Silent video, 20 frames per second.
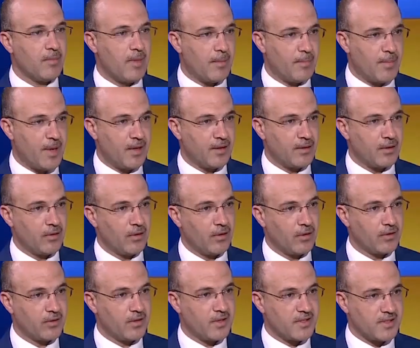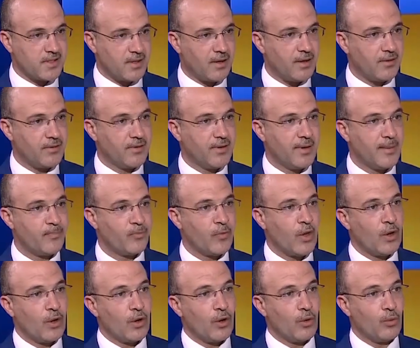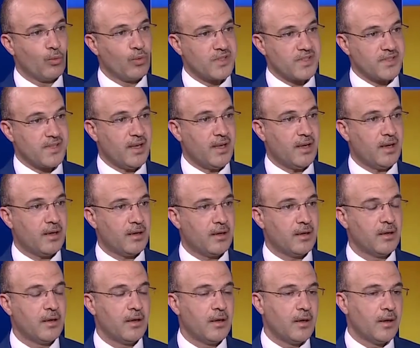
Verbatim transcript: ما بين الاقتصاد والصحه آه، والصحه